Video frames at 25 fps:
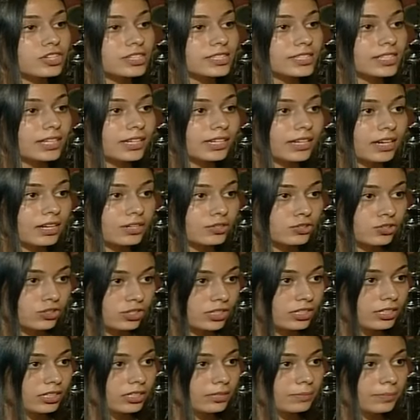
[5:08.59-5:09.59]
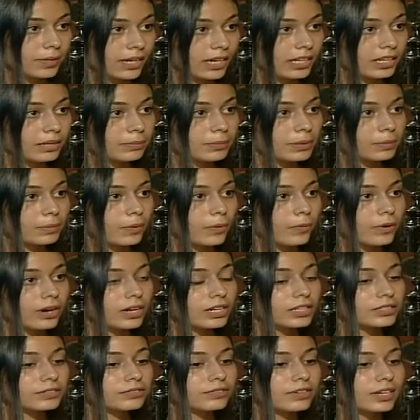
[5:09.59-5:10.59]
هالسنة كان جديد بأغلب
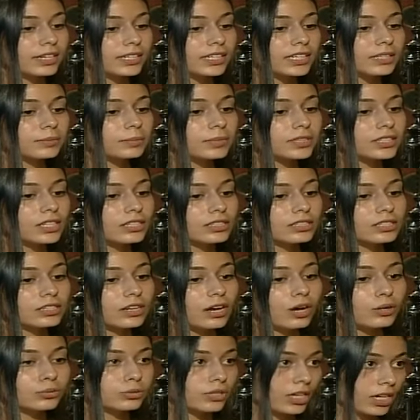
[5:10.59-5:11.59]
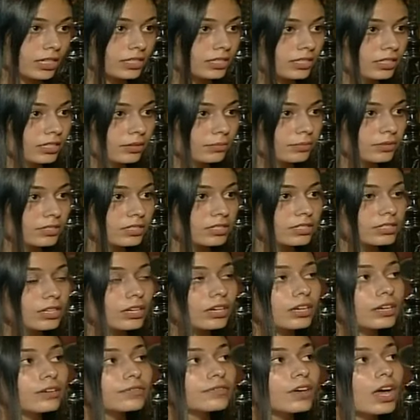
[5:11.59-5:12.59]
المواد فأكيد بدها اطلاع وتحضير من
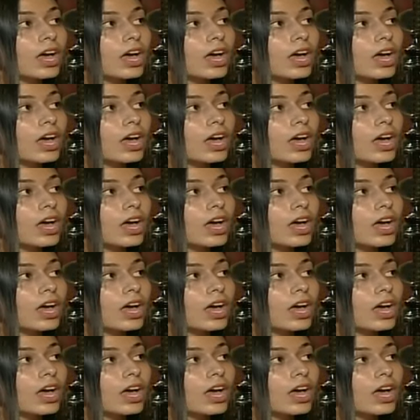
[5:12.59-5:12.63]
الصيف